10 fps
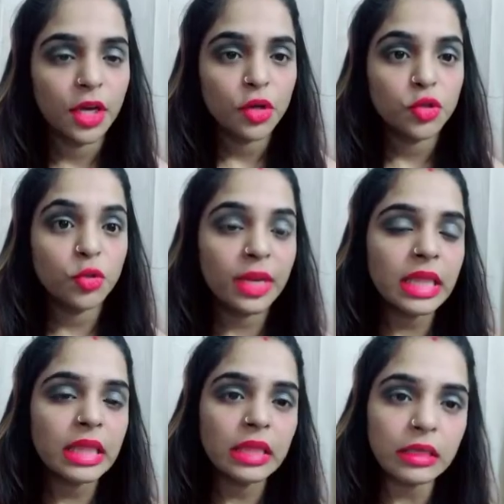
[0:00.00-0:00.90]
जो मेरा
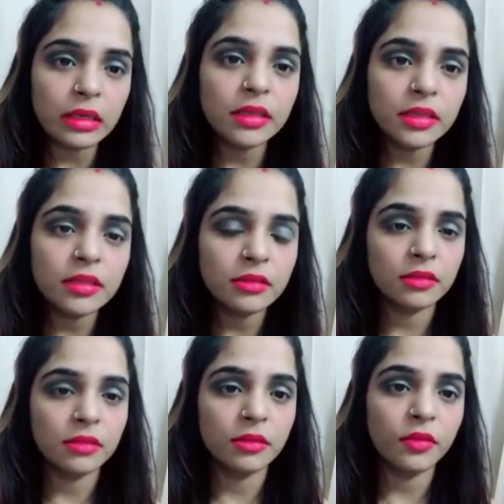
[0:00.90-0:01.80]
थर्ड
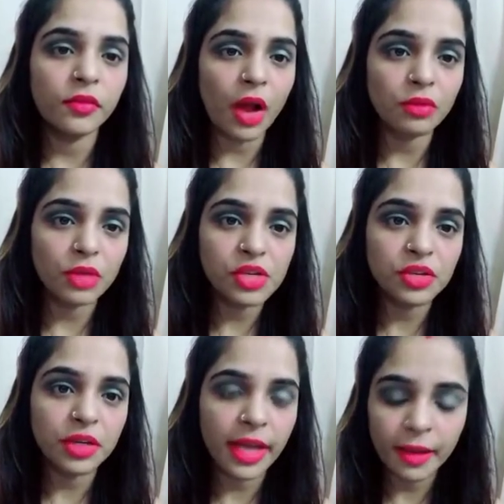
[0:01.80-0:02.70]
फाउंडेशन
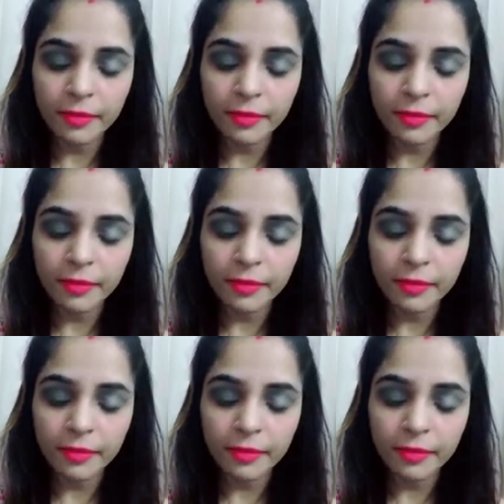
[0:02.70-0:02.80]
है